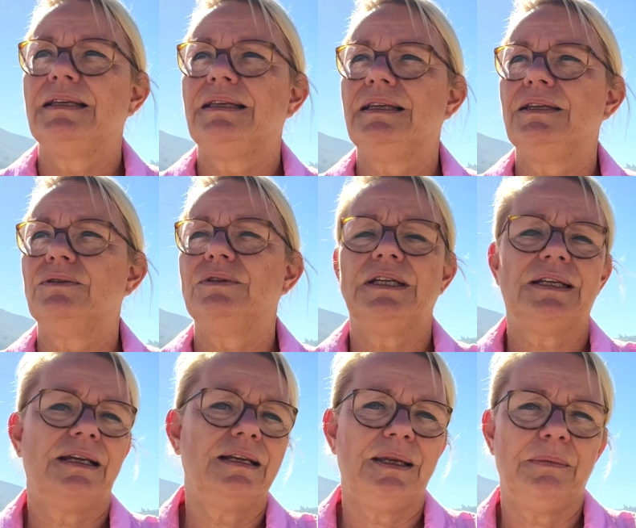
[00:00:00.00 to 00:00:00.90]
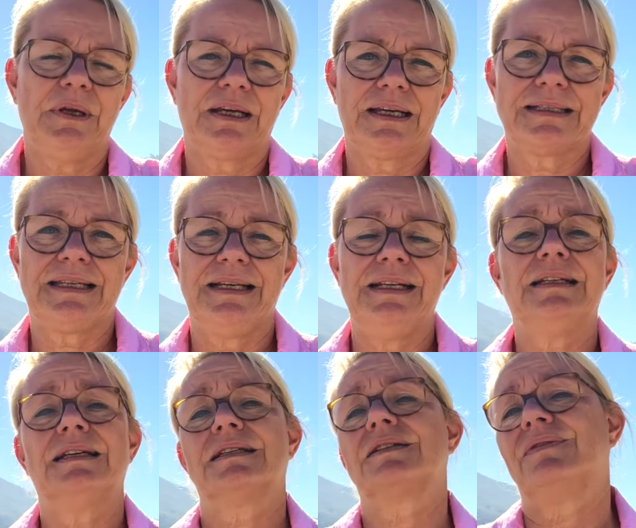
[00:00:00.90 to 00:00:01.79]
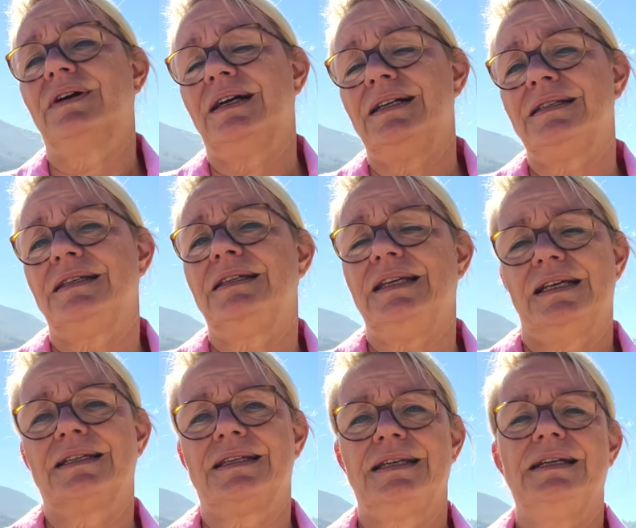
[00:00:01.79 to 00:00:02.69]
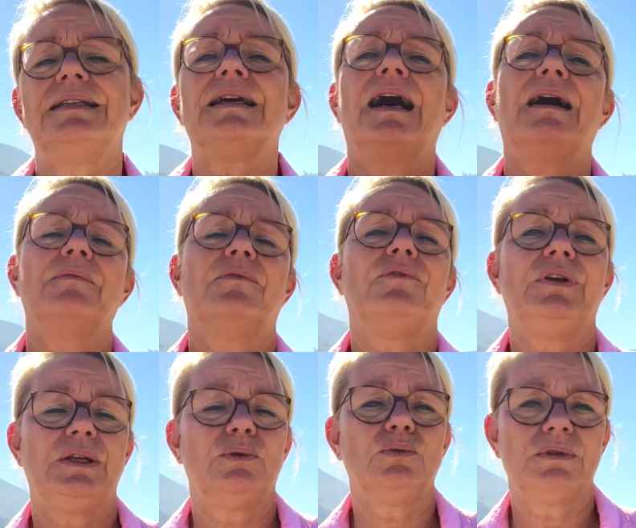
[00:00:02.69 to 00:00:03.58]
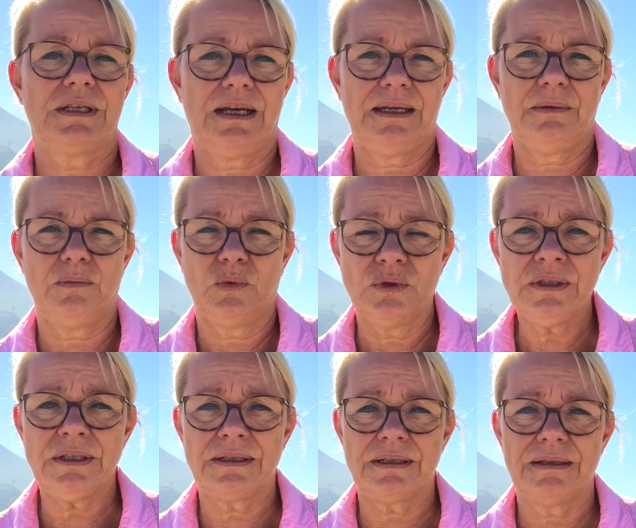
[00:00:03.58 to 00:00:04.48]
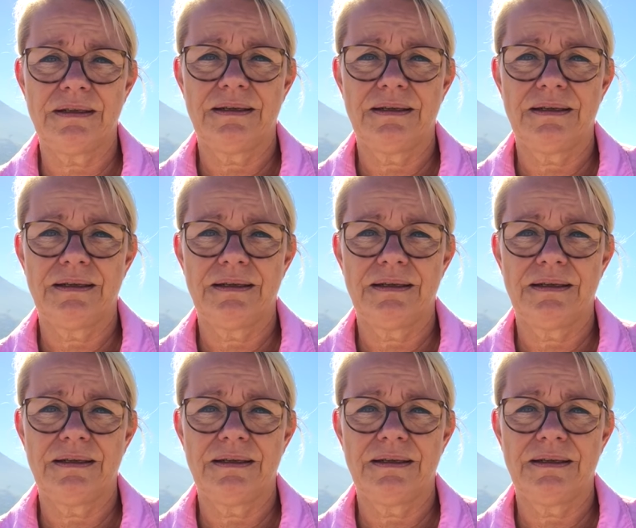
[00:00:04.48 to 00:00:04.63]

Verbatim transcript: die du dir dein Leben lang erzählt hast, weil sie dir erzählt haben, wie du sein musst,